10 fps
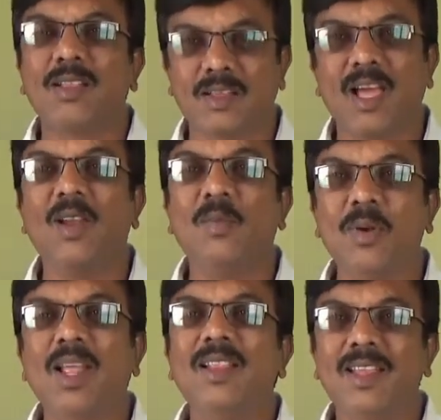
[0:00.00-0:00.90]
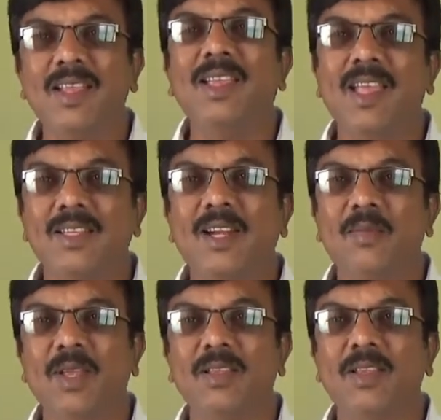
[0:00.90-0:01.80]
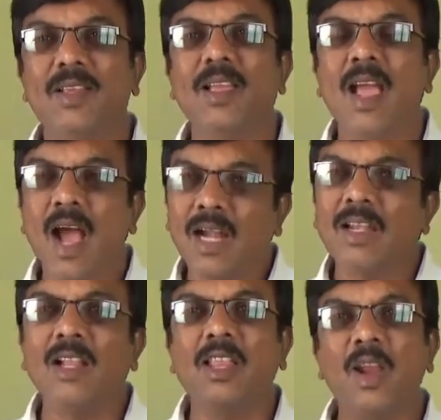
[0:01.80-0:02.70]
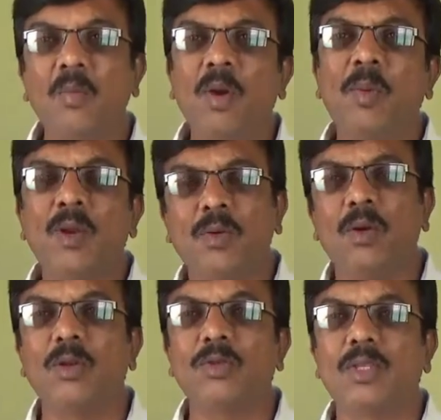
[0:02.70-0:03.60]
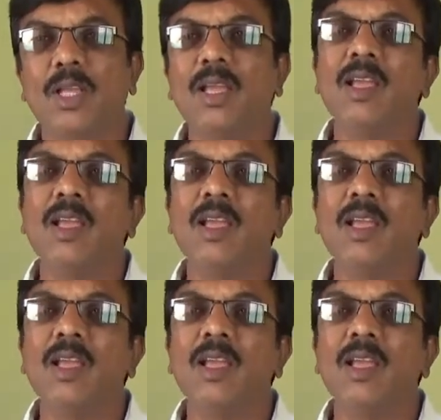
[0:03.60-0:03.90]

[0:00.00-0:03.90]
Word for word: తలుపులేంది ఏడ్చడమేంది అట్లా తలుపులు పెరుక్కొని వస్తే